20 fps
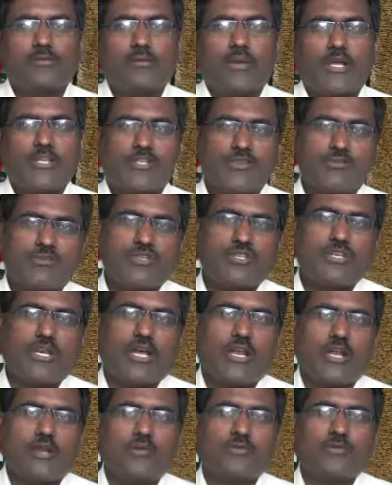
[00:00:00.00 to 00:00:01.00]
మంచి
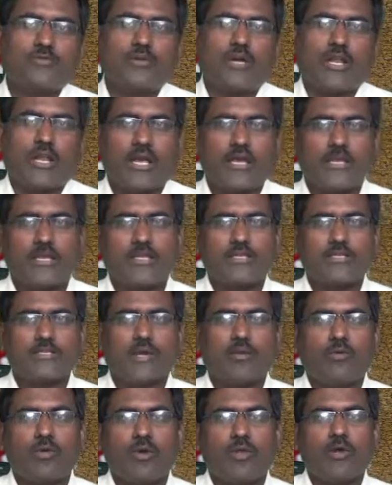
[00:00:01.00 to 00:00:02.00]
విషయాలను అలానే
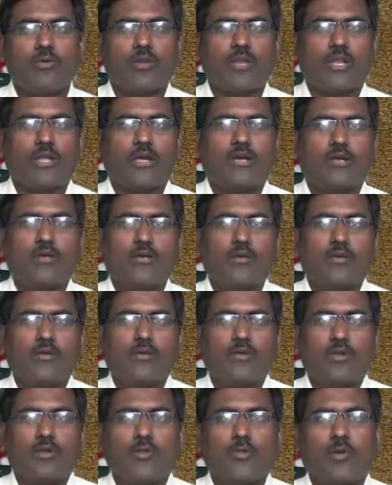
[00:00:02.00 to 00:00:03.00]
సౌలులో ఉన్న
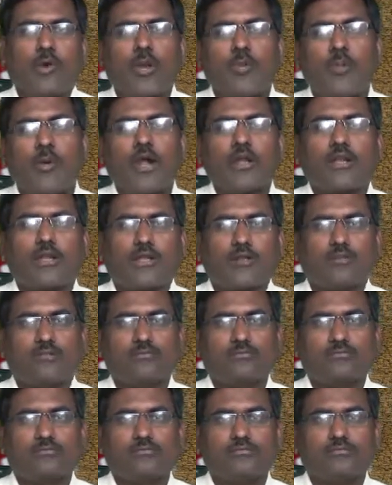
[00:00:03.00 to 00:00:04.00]
కొన్ని పొరపాట్లను
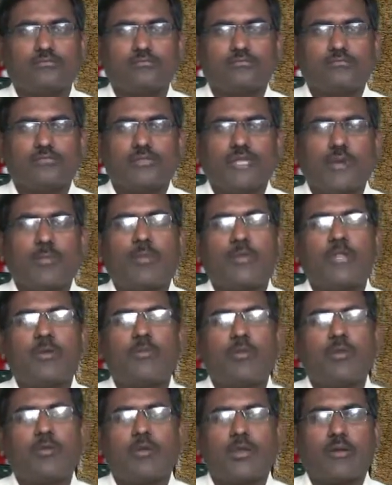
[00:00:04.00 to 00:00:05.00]

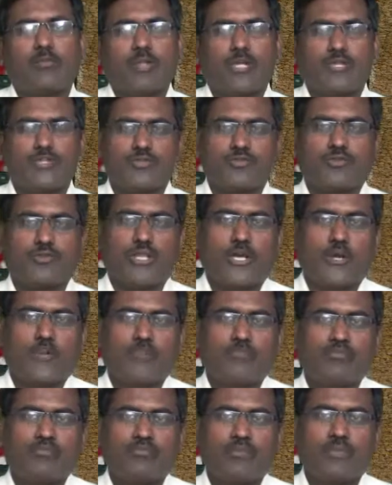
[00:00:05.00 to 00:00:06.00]
తప్పిదములను మనం నేర్చుకుందాం
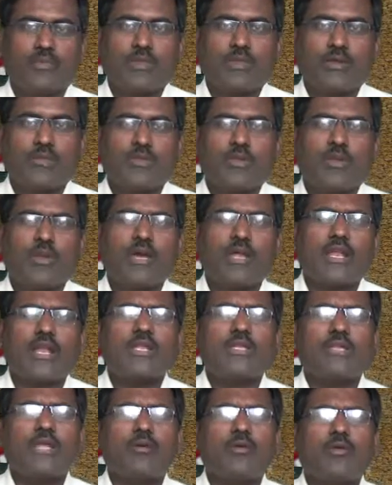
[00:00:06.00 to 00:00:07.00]
ప్రిలారా
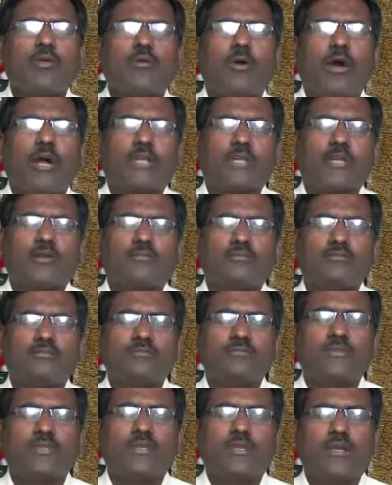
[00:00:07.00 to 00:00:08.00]
దేవుని వాక్యం
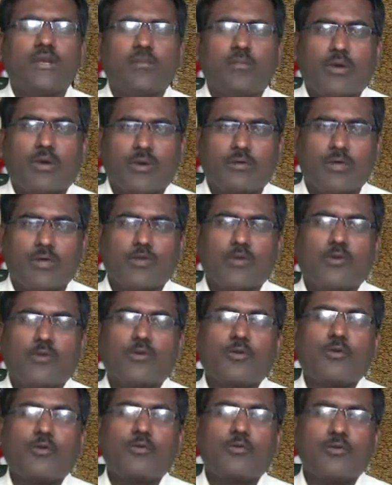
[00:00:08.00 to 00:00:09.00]
మనం
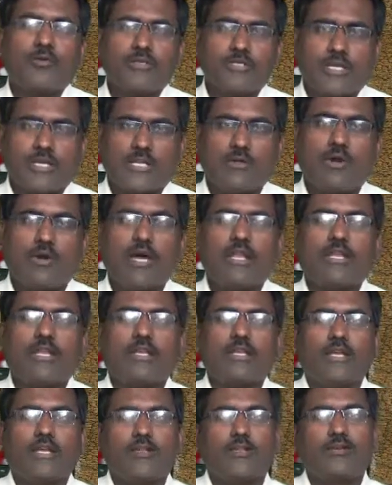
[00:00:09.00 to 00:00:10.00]
ఎందుకు చదవాలి
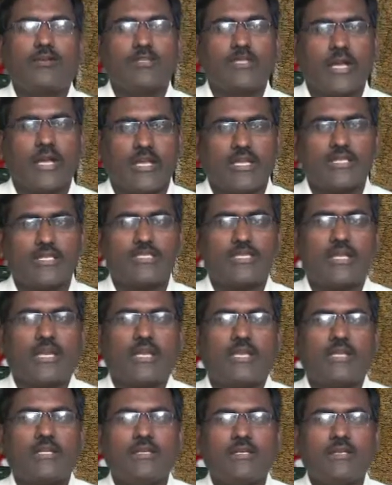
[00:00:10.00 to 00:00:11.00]
ఎందుకు
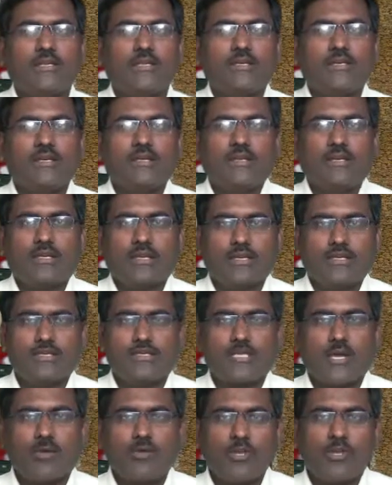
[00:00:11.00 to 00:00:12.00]
ధ్యానించాలి ఈ
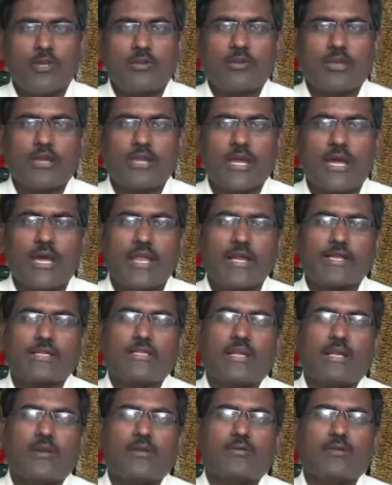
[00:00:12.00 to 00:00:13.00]
సౌలు యొక్క
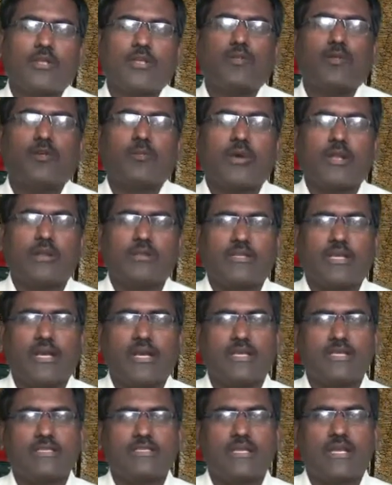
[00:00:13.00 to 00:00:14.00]
క్యారెక్టర్ను ఎందుకు మనం
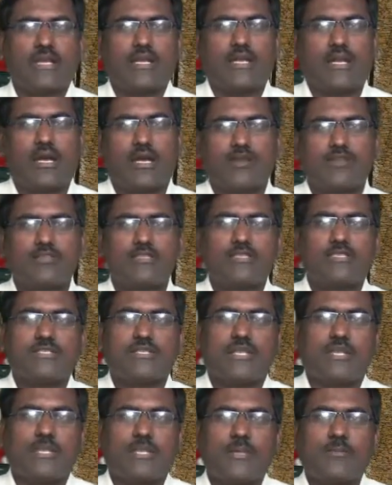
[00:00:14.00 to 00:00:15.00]
ధ్యానించాలని ఆలోచిస్తే